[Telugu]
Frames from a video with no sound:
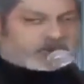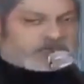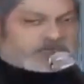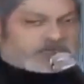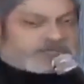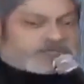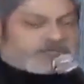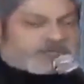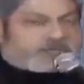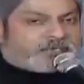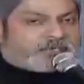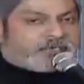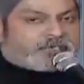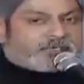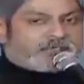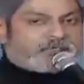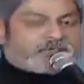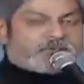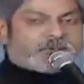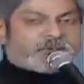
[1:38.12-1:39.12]
ఆన్ ఎవ్రీబడి
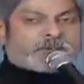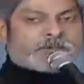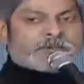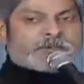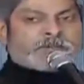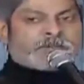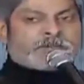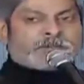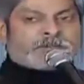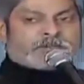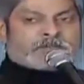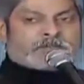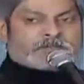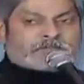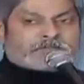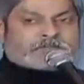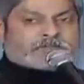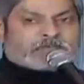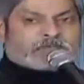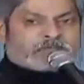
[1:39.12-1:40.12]
అండి
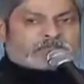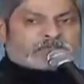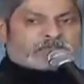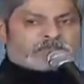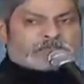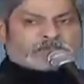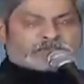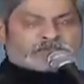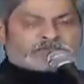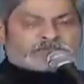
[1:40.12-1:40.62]
బట్ um,